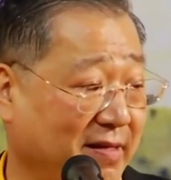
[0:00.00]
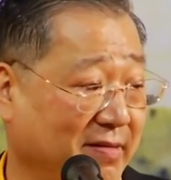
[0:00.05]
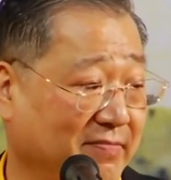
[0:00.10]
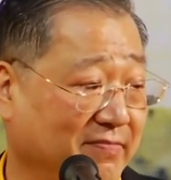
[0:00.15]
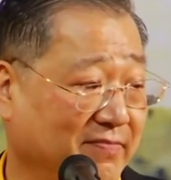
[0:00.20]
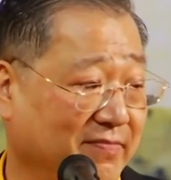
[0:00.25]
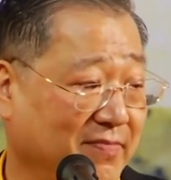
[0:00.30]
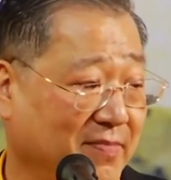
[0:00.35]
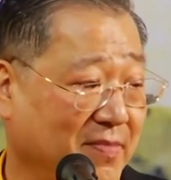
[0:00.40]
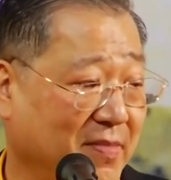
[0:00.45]
我
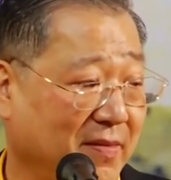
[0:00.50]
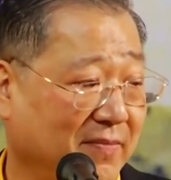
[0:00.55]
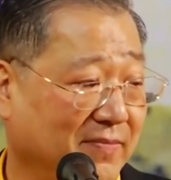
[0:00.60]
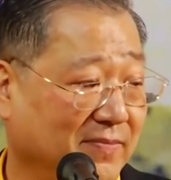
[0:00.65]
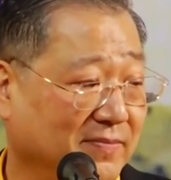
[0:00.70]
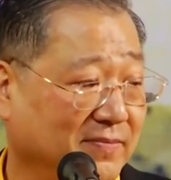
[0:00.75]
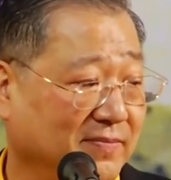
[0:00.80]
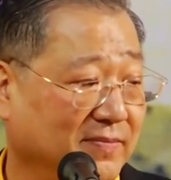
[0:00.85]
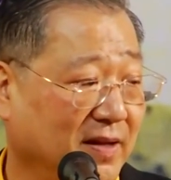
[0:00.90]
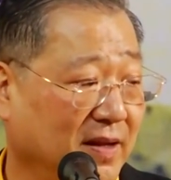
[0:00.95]
开始学
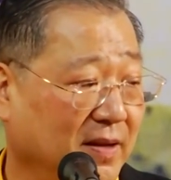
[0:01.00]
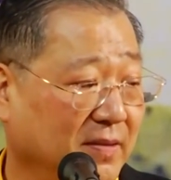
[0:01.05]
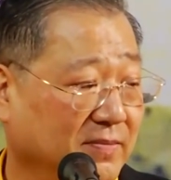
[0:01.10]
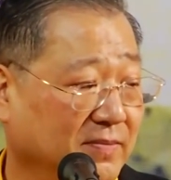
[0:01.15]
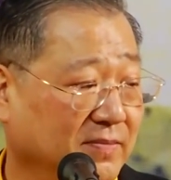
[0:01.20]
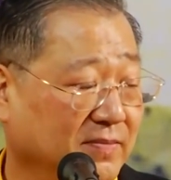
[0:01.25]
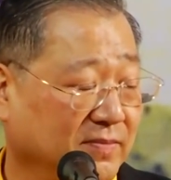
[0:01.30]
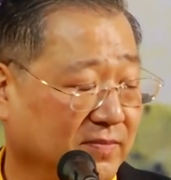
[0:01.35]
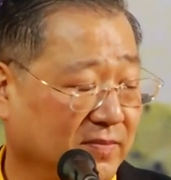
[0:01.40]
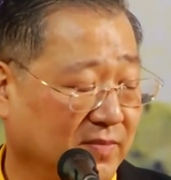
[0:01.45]
佛以
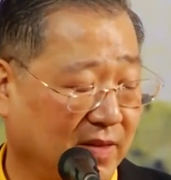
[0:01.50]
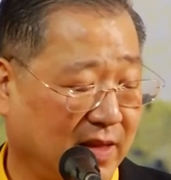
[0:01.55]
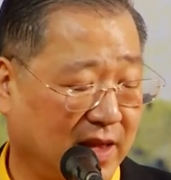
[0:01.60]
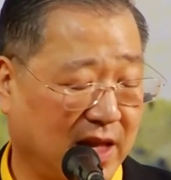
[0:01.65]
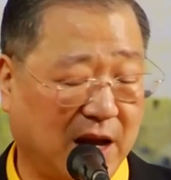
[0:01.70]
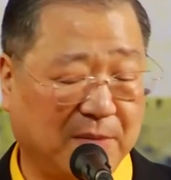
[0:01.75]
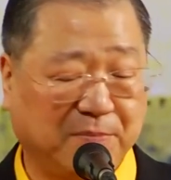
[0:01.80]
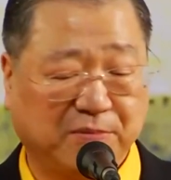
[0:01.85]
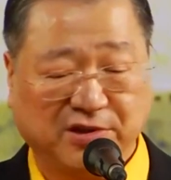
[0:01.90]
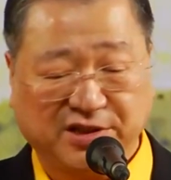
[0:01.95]
后，他
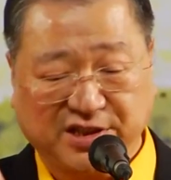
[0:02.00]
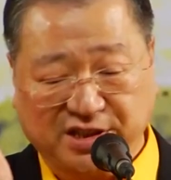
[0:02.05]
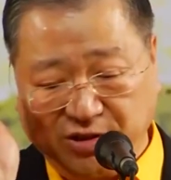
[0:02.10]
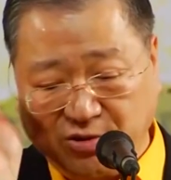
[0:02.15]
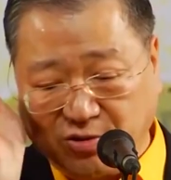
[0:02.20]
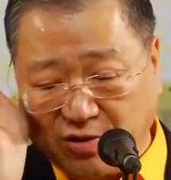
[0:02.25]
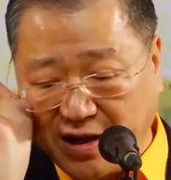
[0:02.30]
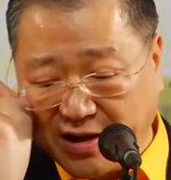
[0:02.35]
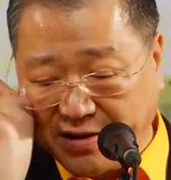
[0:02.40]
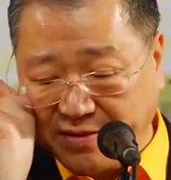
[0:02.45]
不喜
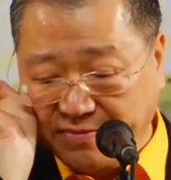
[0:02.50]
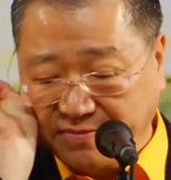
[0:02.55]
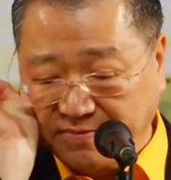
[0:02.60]
欢。